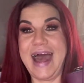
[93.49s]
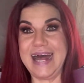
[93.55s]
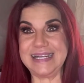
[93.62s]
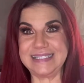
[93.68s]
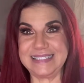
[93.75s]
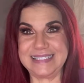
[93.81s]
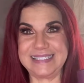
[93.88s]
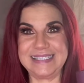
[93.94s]

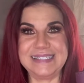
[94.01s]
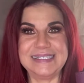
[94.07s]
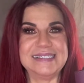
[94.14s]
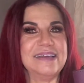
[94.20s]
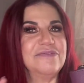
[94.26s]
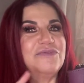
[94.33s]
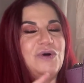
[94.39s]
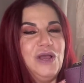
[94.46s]
Anzi,
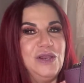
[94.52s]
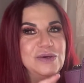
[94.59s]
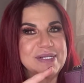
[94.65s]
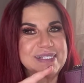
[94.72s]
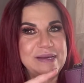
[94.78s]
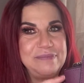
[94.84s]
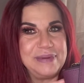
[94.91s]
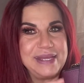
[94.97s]
se voi lo
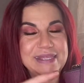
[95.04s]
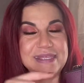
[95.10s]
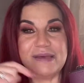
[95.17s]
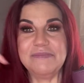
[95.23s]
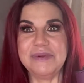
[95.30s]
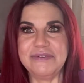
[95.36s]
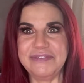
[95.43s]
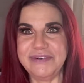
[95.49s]
sapete,
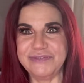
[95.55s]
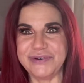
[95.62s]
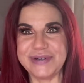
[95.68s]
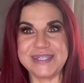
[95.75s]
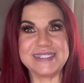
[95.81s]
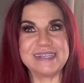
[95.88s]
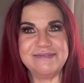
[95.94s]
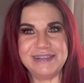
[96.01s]
per
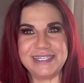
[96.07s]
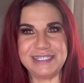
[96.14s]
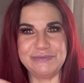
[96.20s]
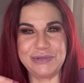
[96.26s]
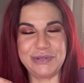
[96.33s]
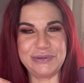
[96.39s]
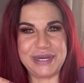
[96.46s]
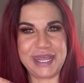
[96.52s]
favore
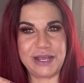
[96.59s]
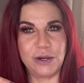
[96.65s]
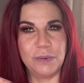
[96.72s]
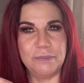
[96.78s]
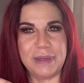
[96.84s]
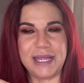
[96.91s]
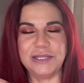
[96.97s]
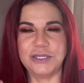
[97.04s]
scrivetemelo nei
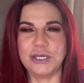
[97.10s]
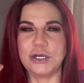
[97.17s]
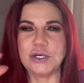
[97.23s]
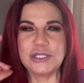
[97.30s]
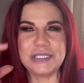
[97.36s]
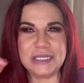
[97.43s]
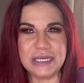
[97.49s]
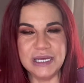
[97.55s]
commenti
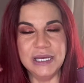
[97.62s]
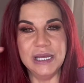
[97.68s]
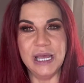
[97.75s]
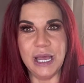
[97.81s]
così